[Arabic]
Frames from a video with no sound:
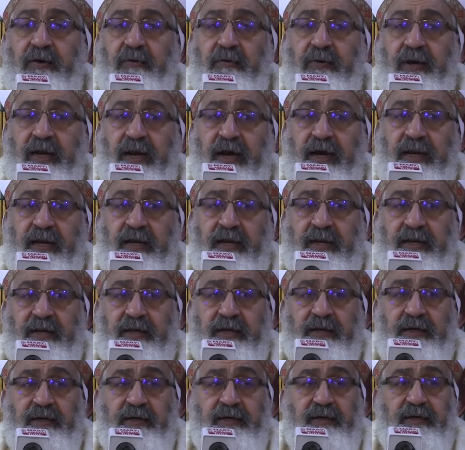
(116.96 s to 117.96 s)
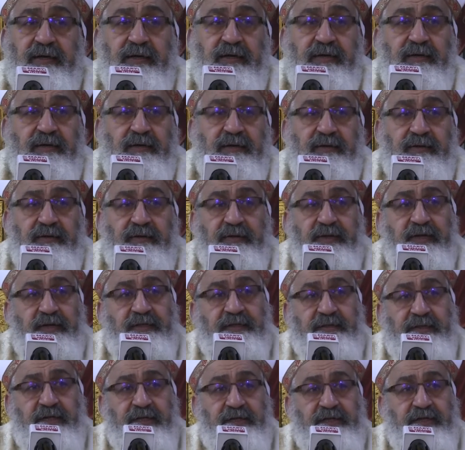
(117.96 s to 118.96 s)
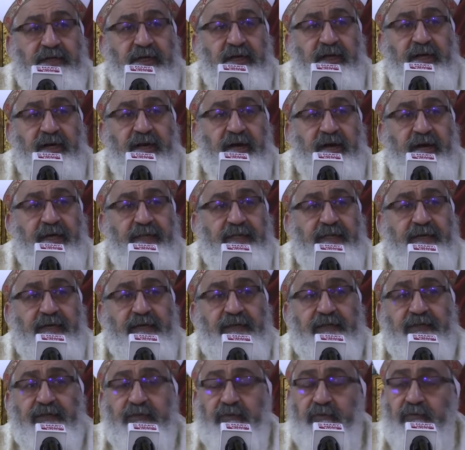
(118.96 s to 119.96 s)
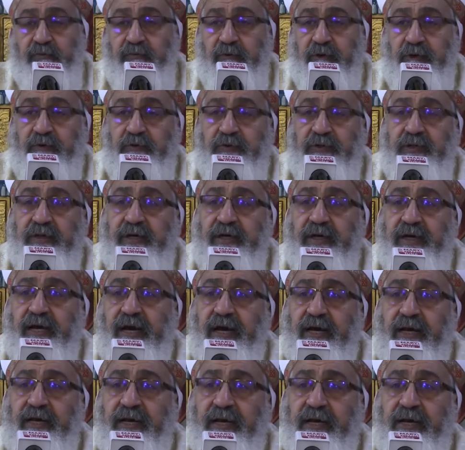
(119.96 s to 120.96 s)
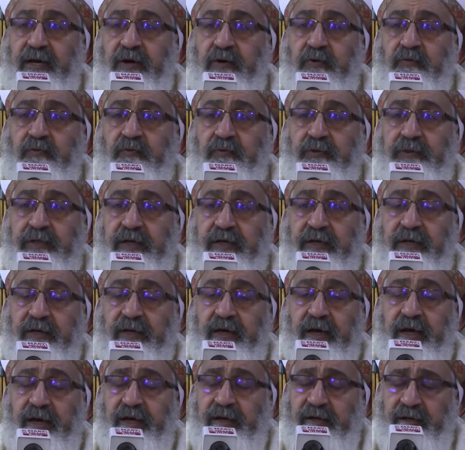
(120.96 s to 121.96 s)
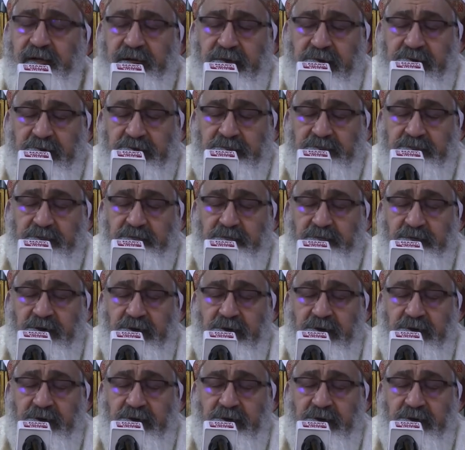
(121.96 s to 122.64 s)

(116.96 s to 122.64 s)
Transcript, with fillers: ولعلنا نسترجع الأحداث وندرك أن يهوذا أن آسف